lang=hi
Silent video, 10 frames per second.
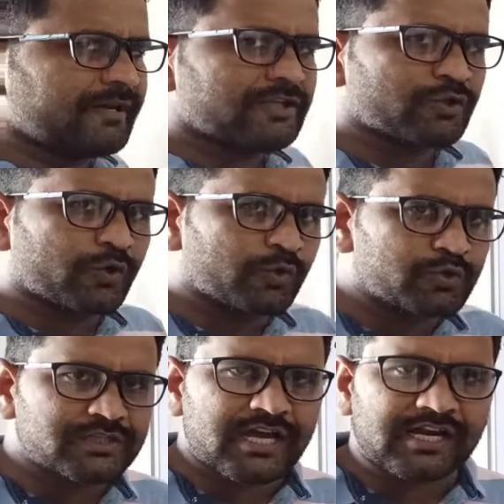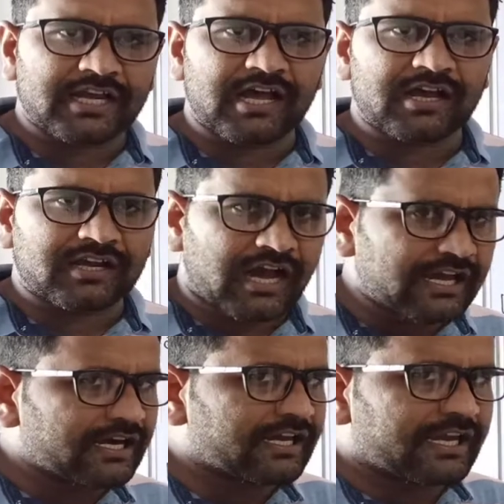में जो ऊर्जा का
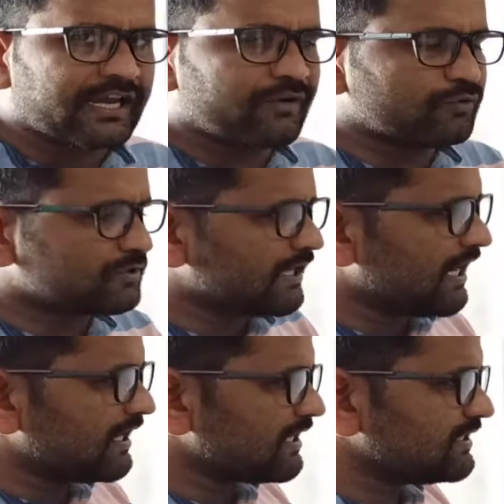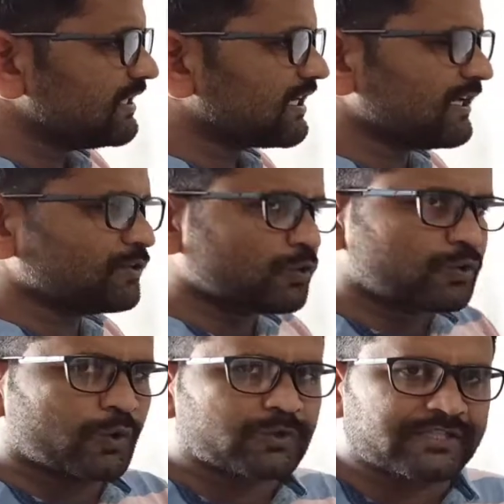कारण है उसकी एनर्जी का जो
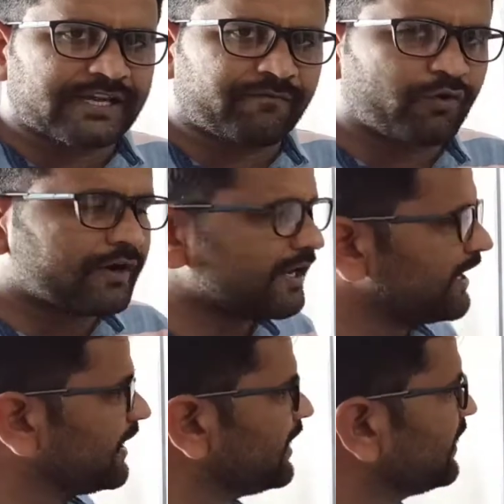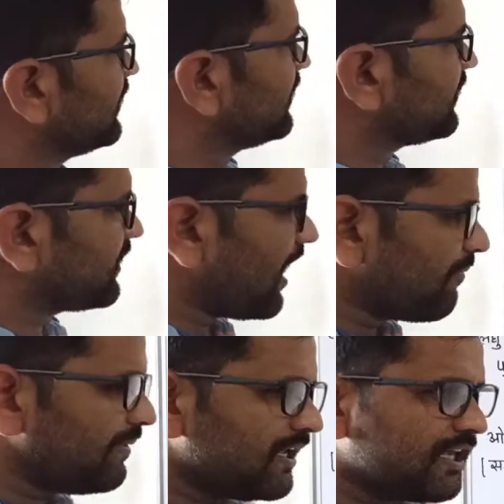सोर्स है वो है
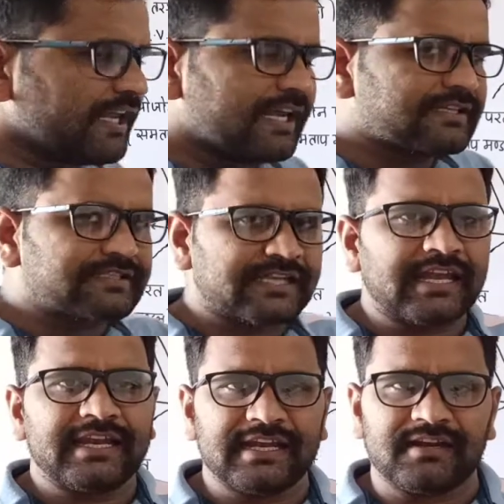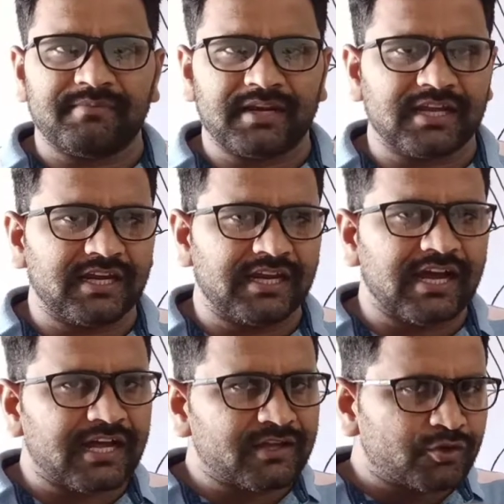नाभिकीय सलयन अभिक्रिया
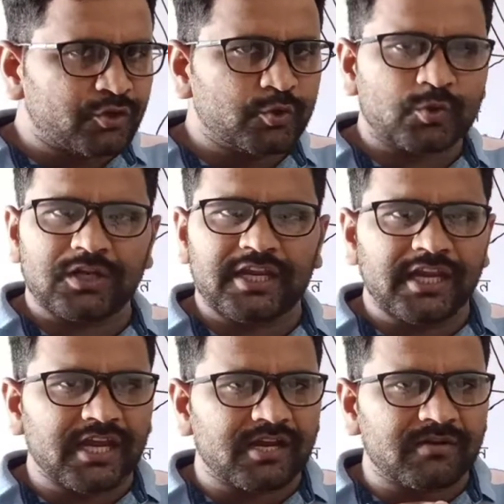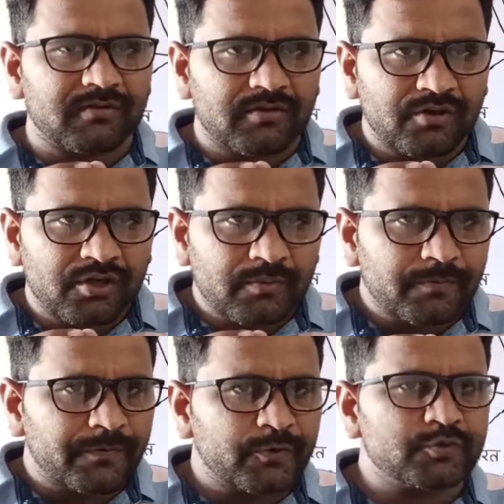न्यूक्लियर
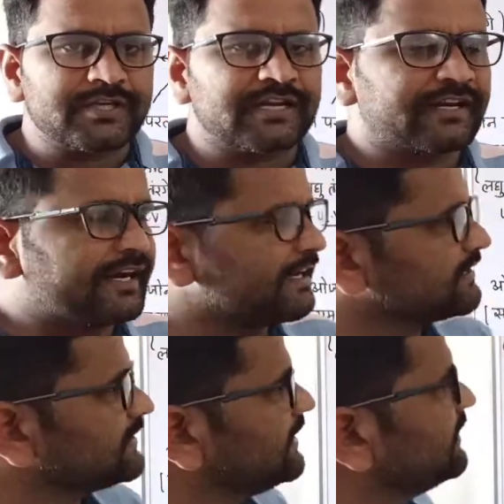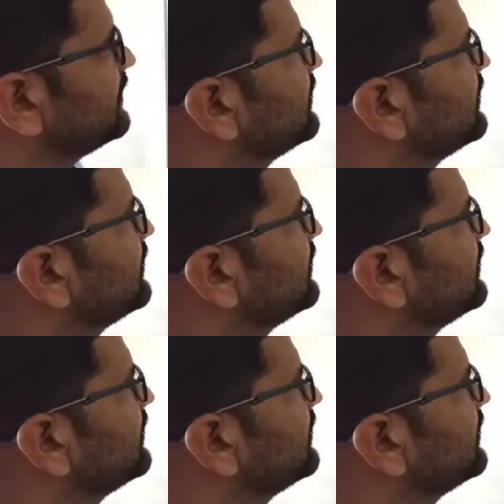फ्यूज़न रिएक्शन